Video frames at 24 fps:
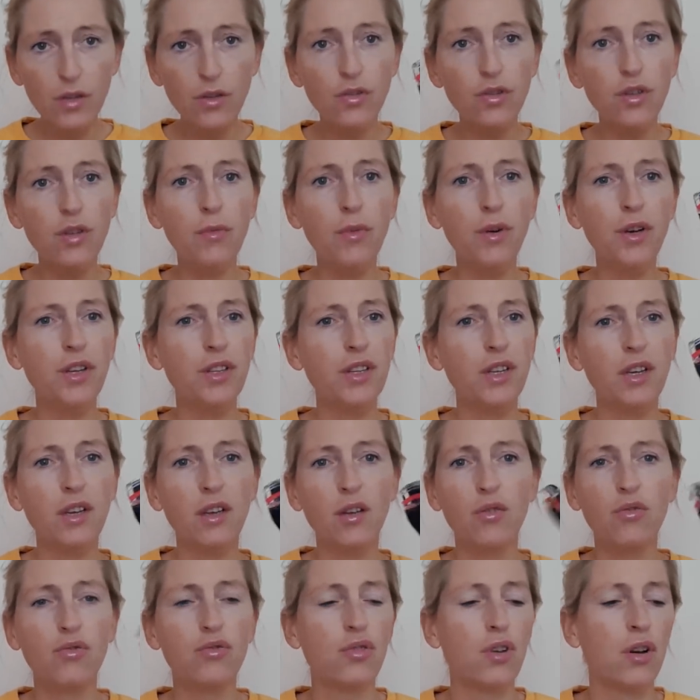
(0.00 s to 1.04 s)
do tej mojej
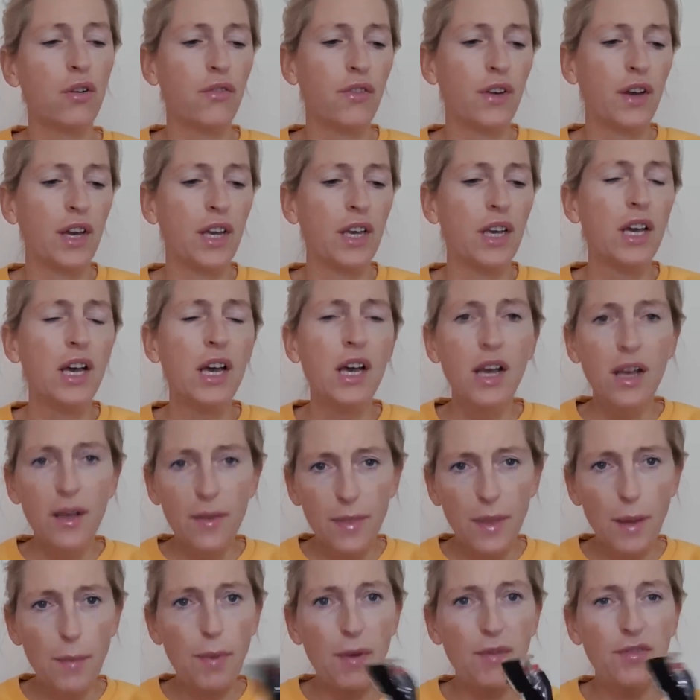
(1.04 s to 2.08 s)
takiej różowej,
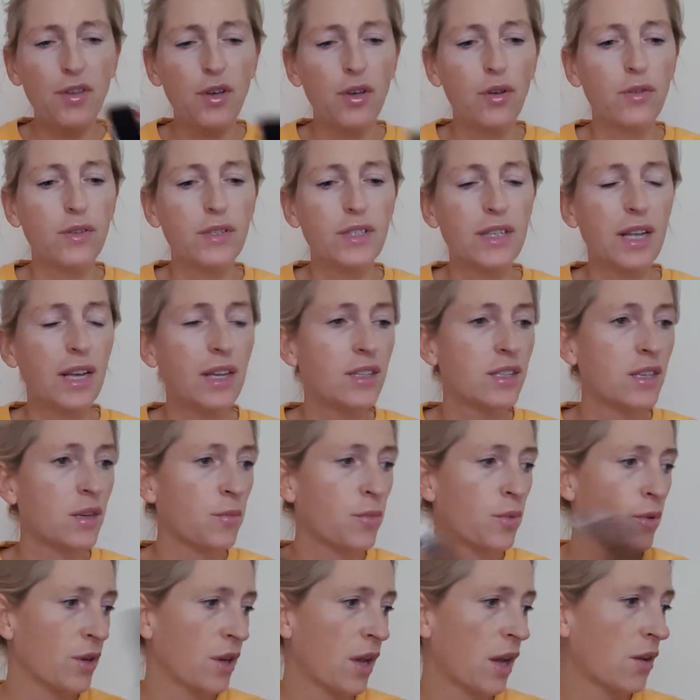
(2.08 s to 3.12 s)
na pewno ją
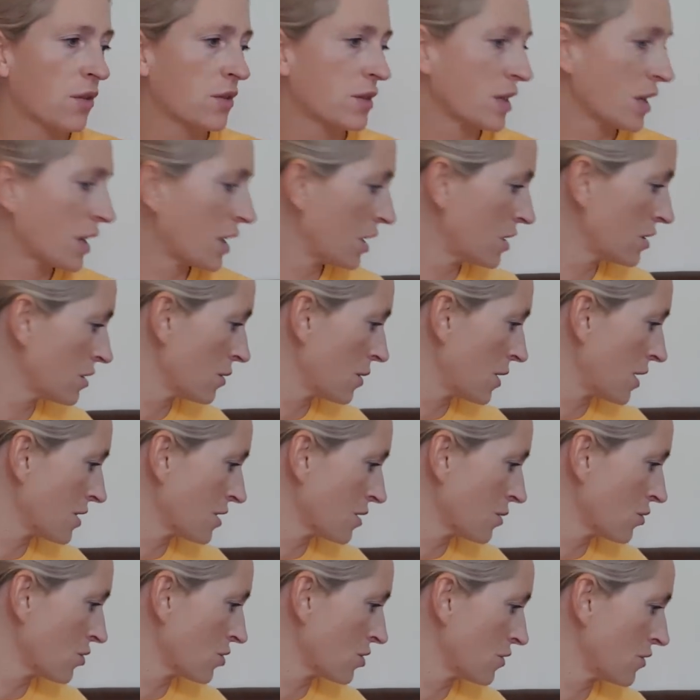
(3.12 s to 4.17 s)
znacie, bo ja ją za każdym
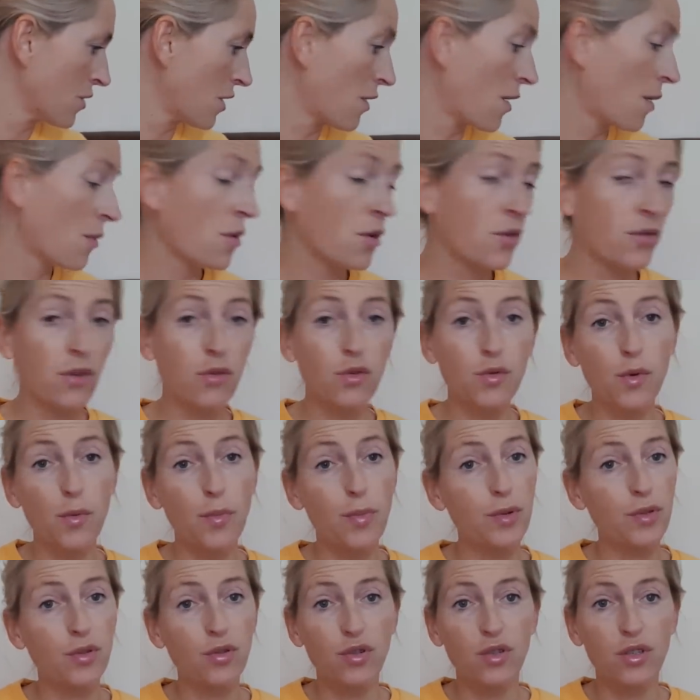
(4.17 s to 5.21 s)
razem używałam. Ona już po
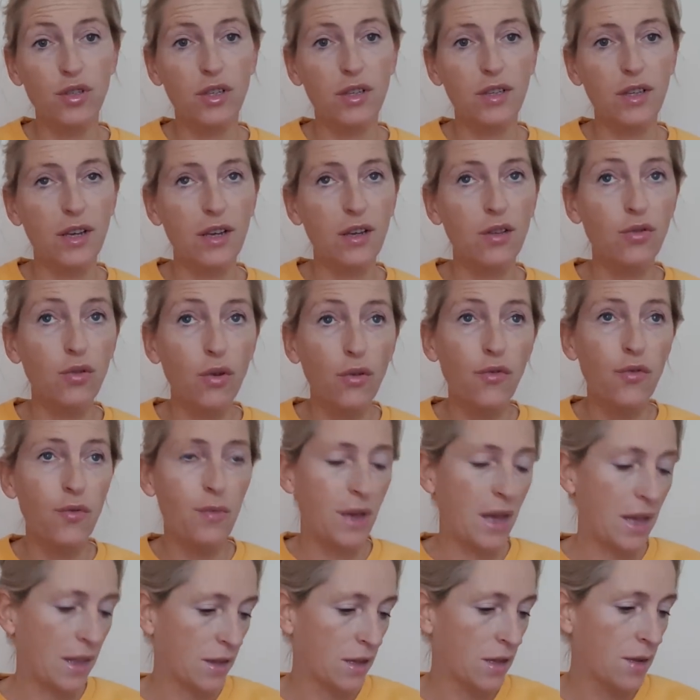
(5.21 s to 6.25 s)
prostu się nadaje do
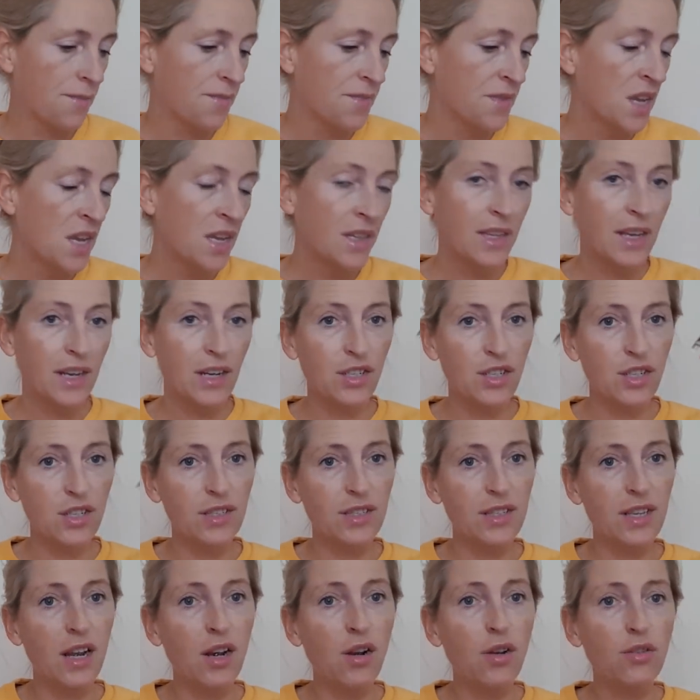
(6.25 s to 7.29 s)
wymiany.
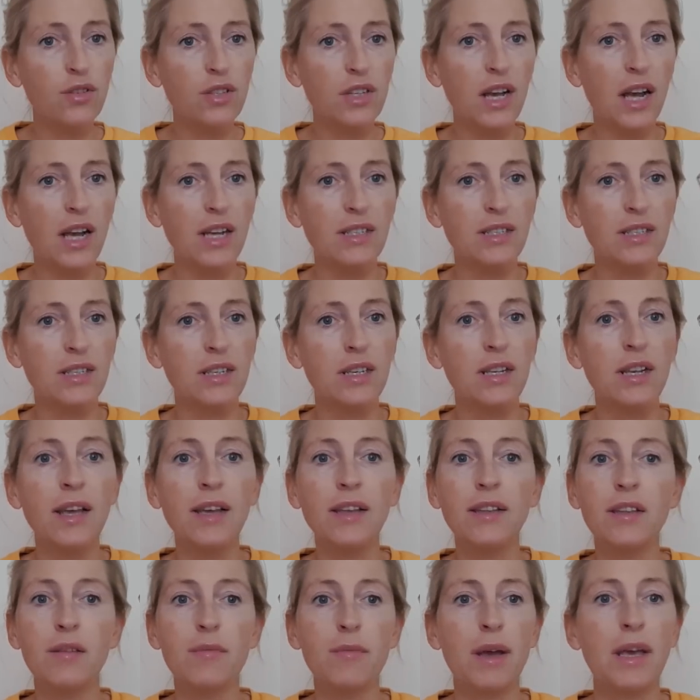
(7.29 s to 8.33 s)
Także zalotka z
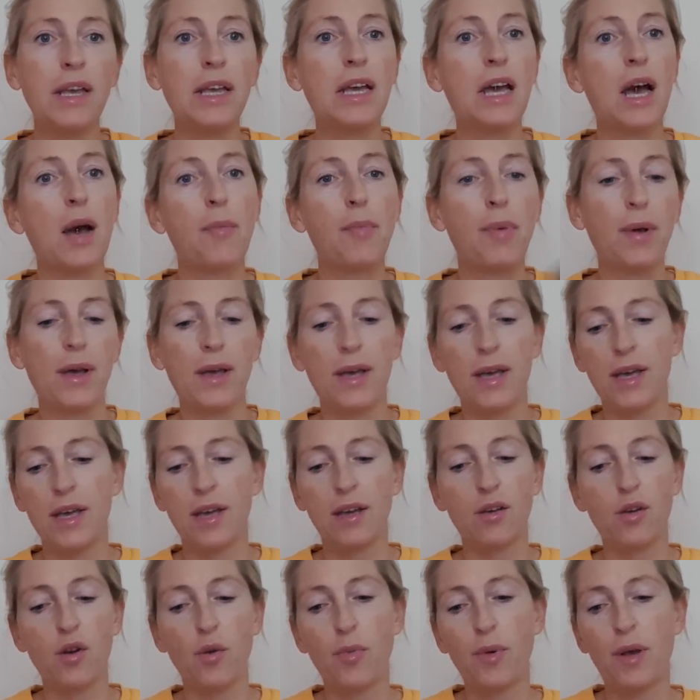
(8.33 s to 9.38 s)

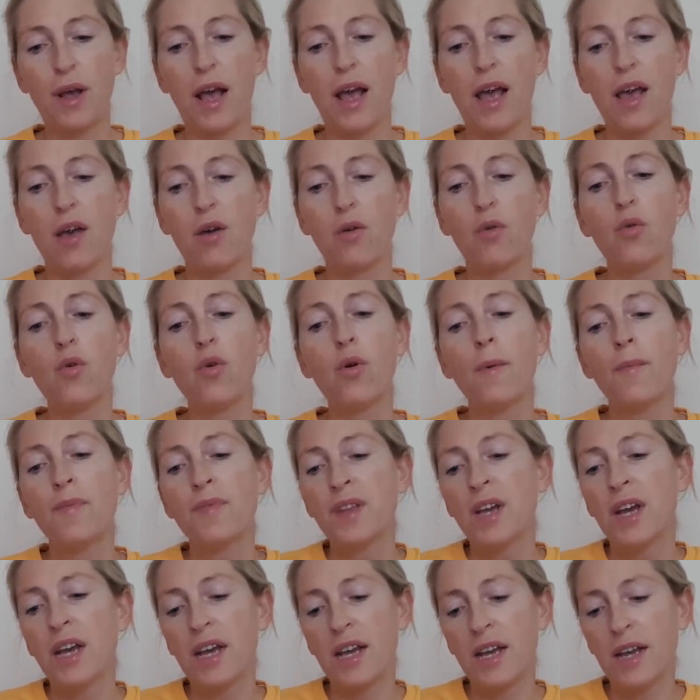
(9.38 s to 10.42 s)
ladymakeup.eu
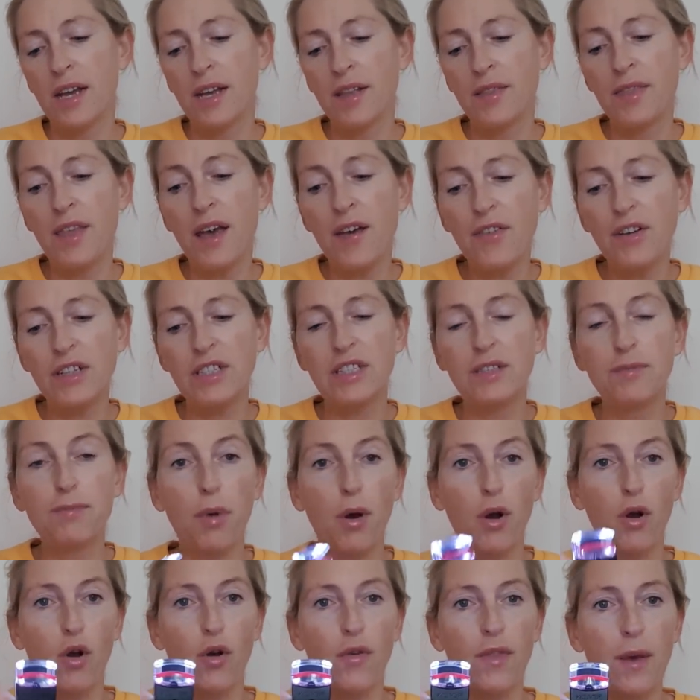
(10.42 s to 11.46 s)
e, nawet
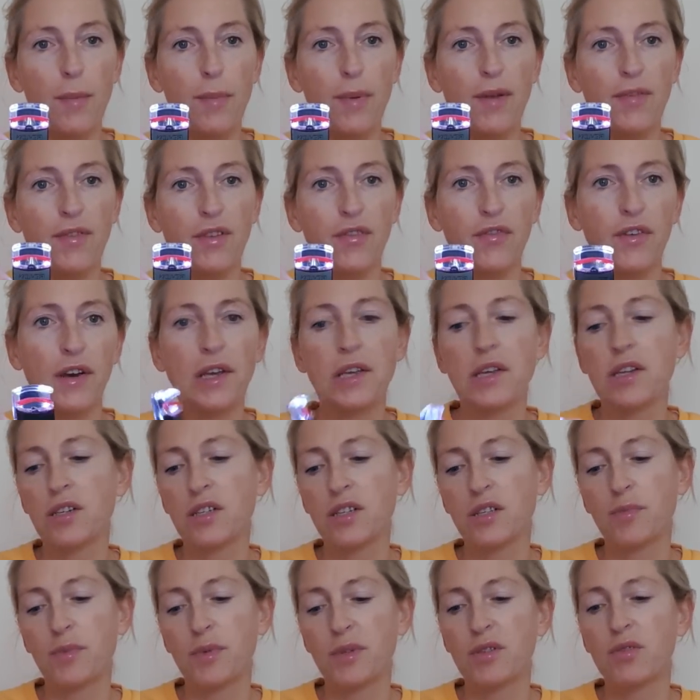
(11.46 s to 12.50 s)
spoko, naprawdę fajnie
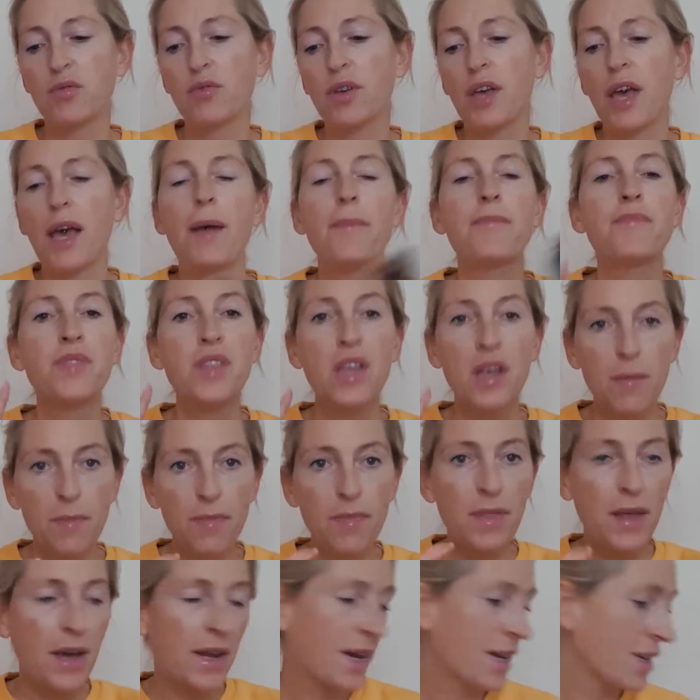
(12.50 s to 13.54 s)
się spisuje.
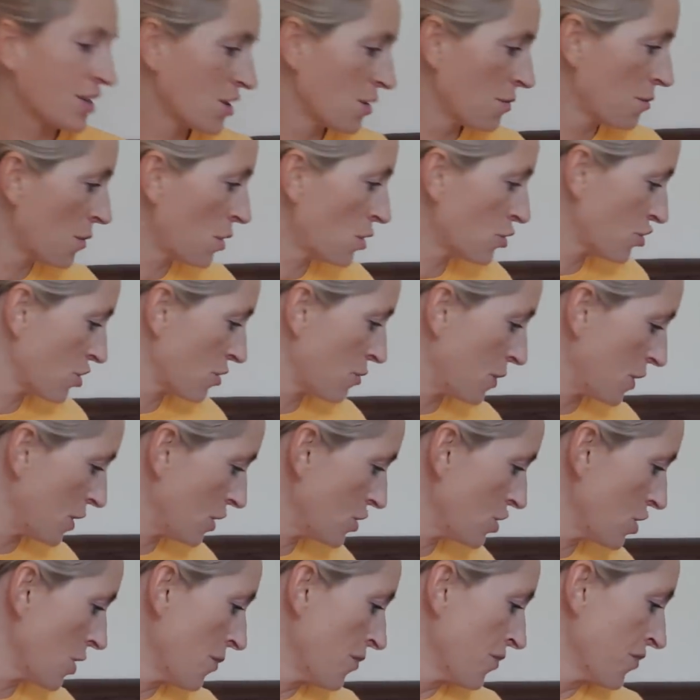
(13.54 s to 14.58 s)
Na razie może
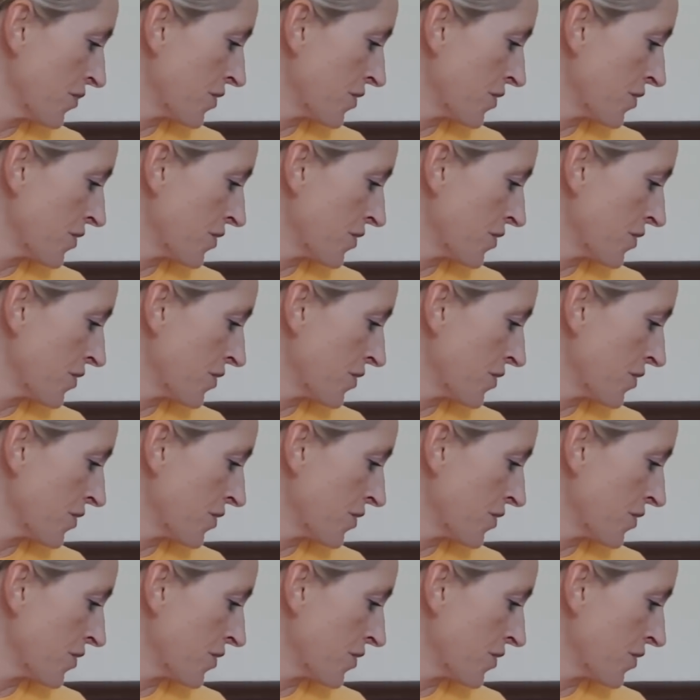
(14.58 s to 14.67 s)
być,